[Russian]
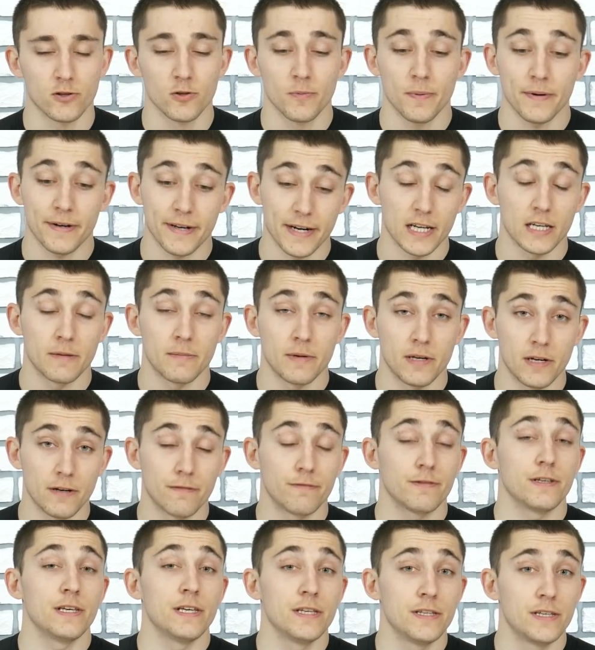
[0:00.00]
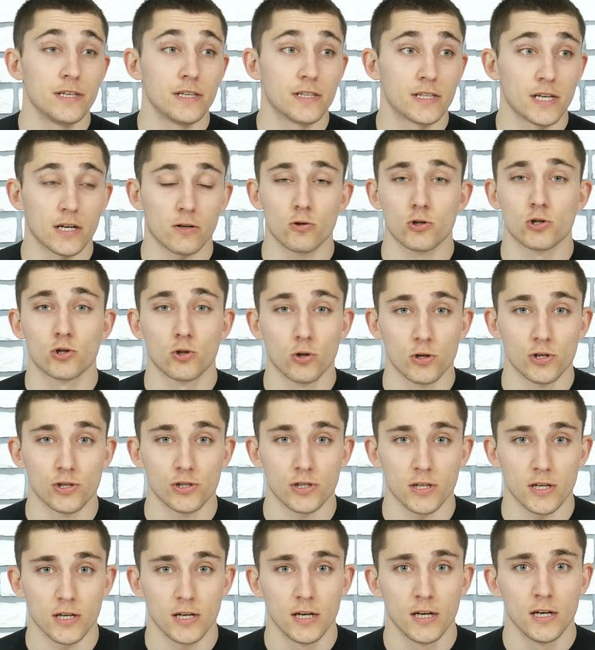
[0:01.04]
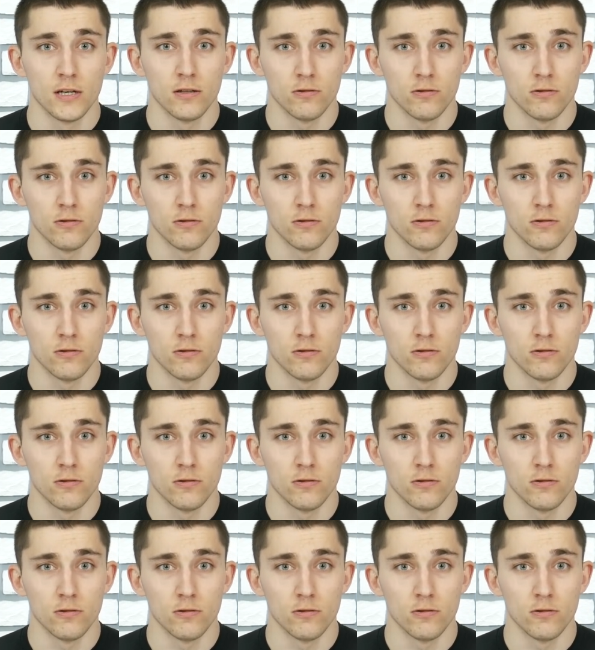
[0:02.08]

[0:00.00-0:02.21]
Ну, по крайней мере, в Индии так уж точно.